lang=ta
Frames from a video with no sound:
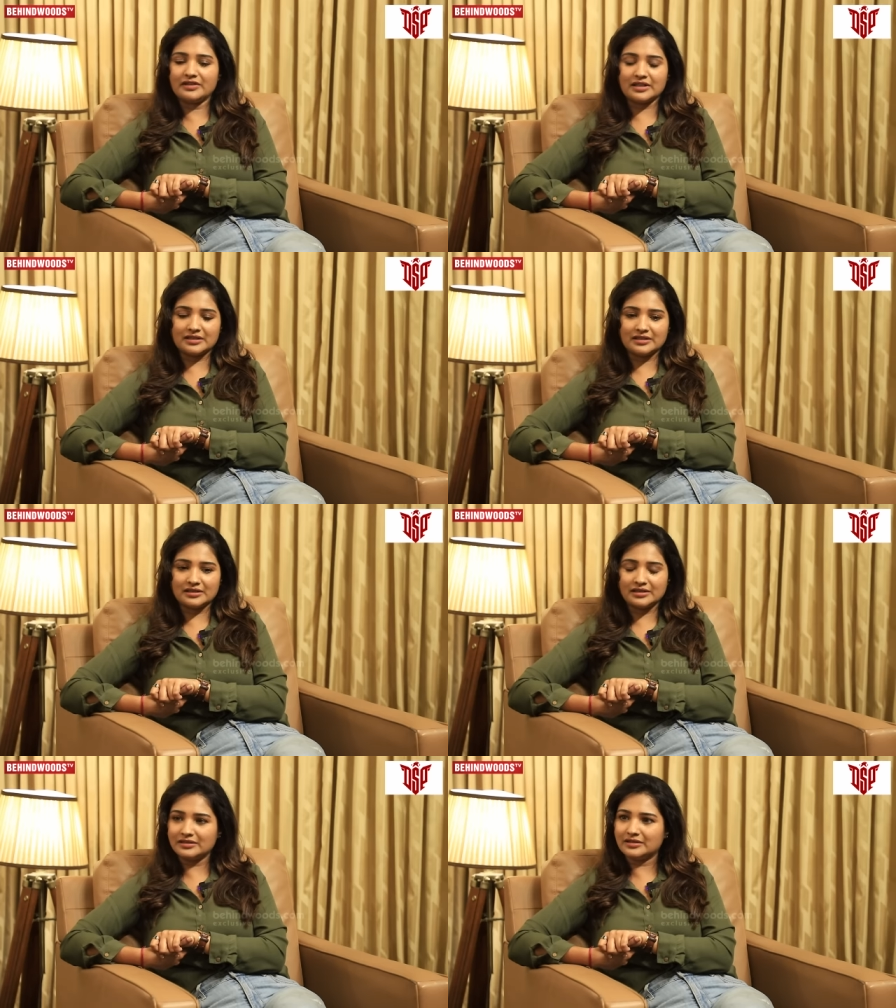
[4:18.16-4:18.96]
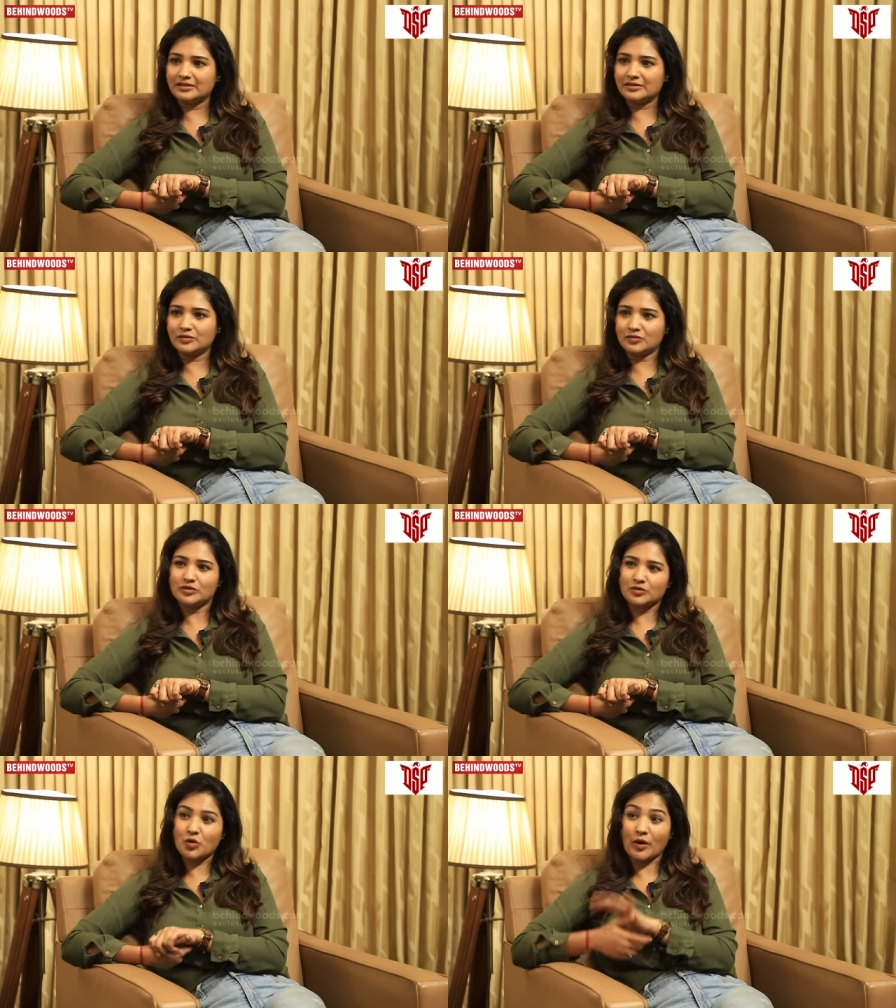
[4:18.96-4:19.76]
அவளுக்கு அது
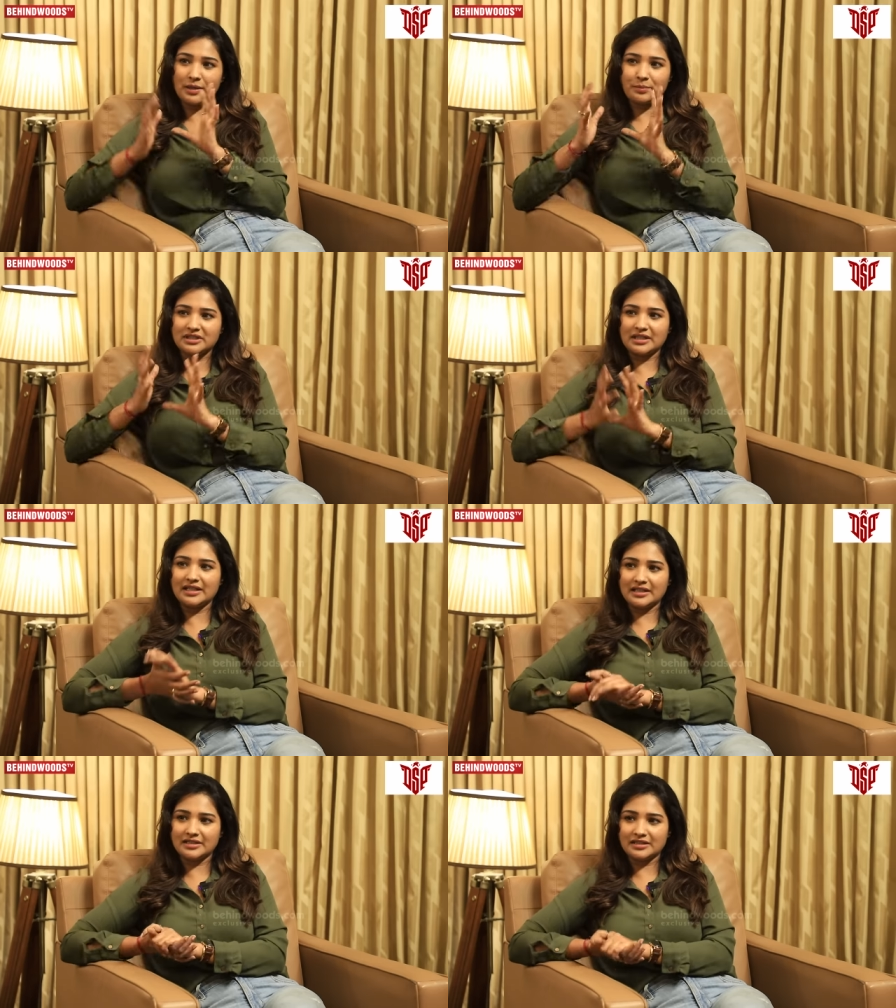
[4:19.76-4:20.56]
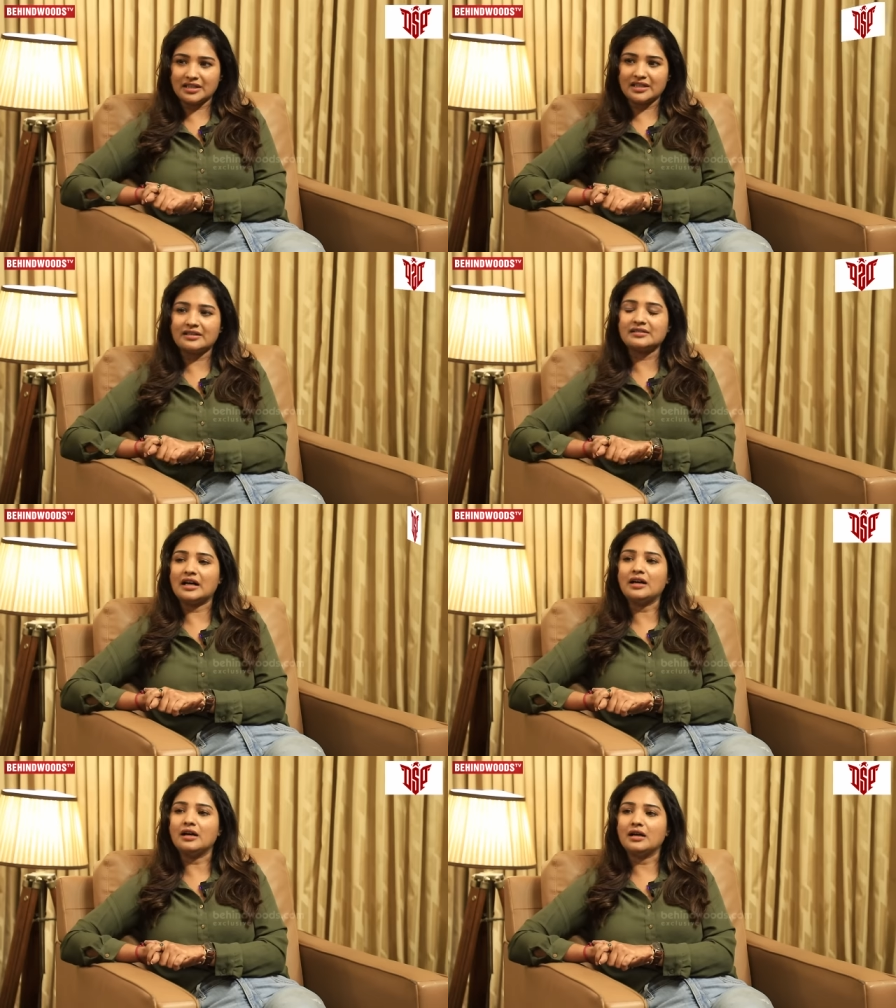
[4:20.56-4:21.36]
குழப்பத்தில்
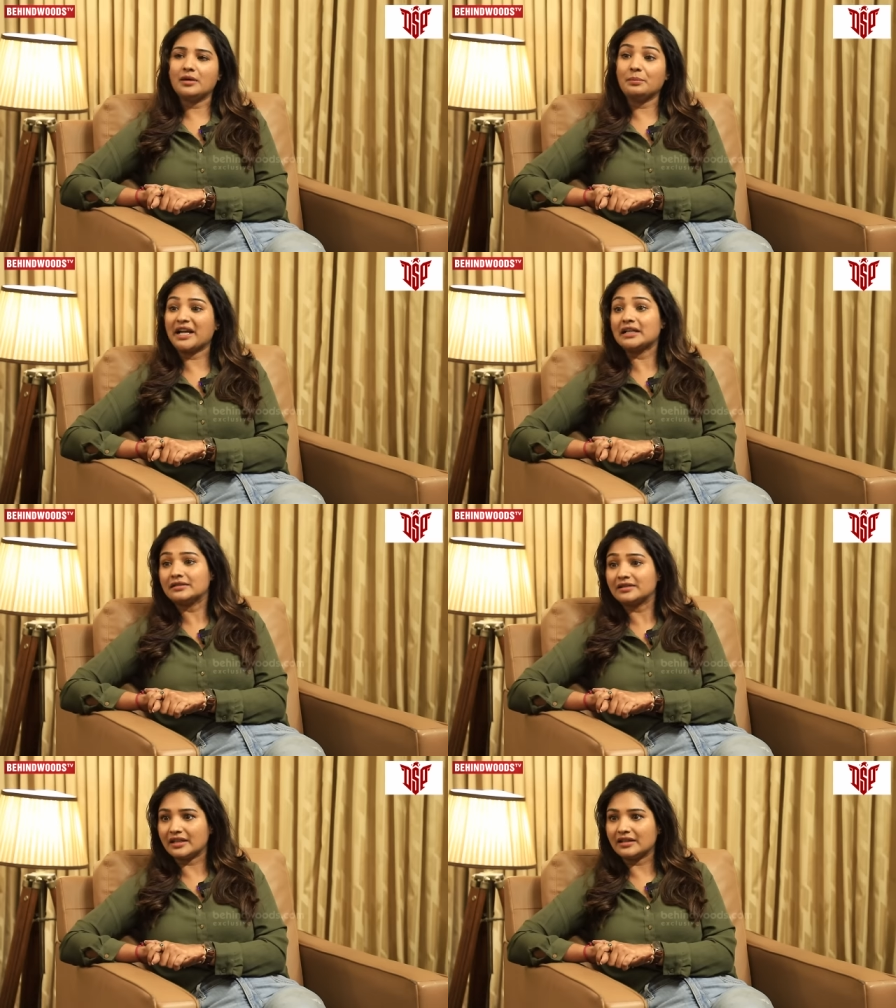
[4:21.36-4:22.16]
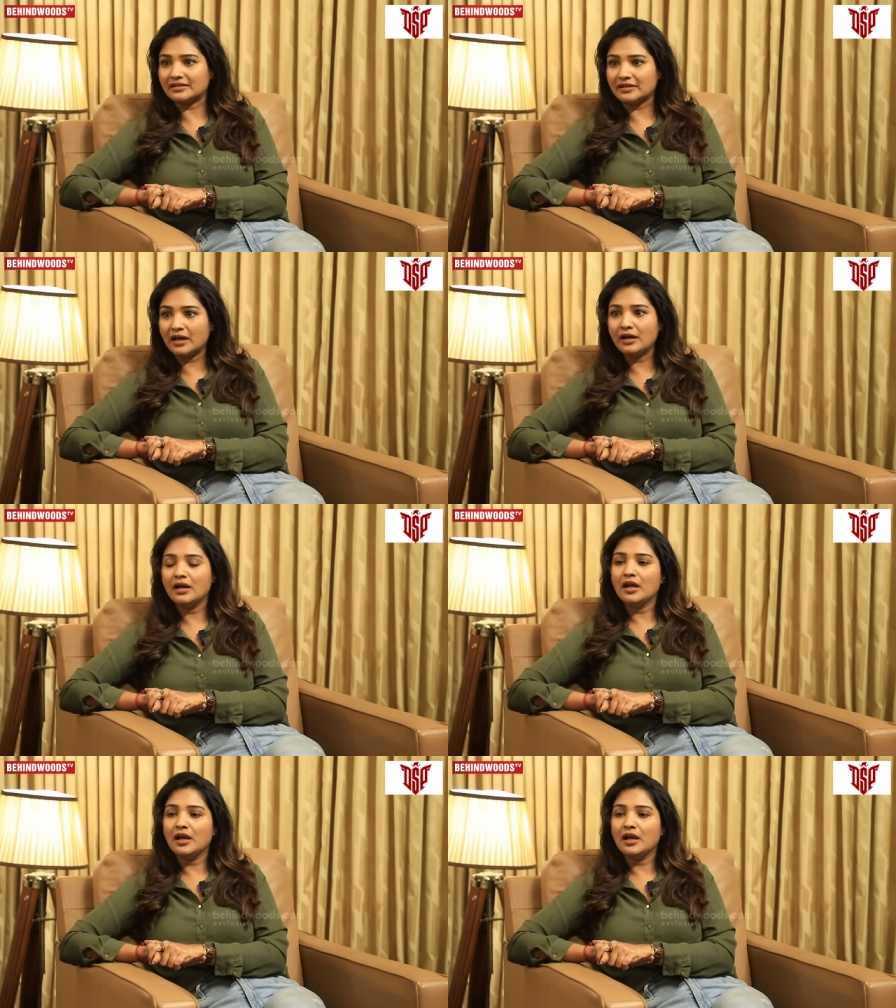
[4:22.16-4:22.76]
இருந்தாள் பயத்தில் இருந்தா